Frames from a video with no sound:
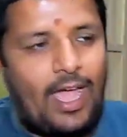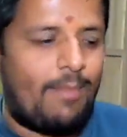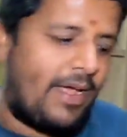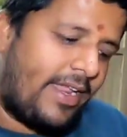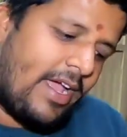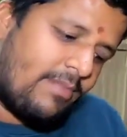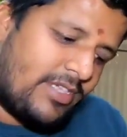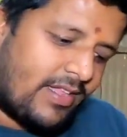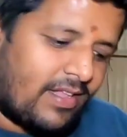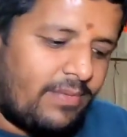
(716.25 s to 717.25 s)
हमारे यहाँ हम
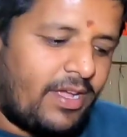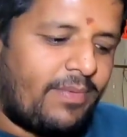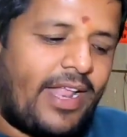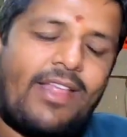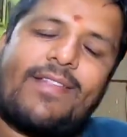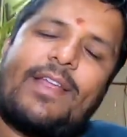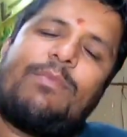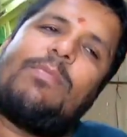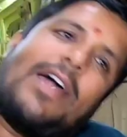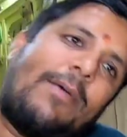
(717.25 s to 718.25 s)
जैसलमेर में राजस्थान
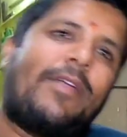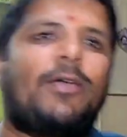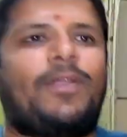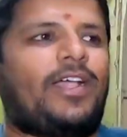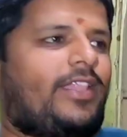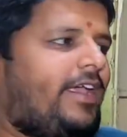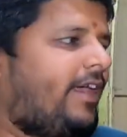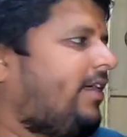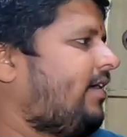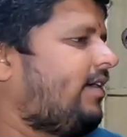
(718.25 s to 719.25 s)
में बारह महीने बनाते
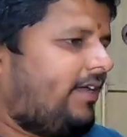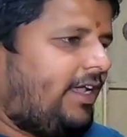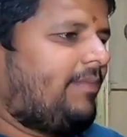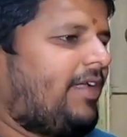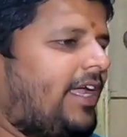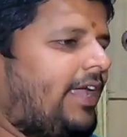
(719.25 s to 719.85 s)
हैं ये हमारा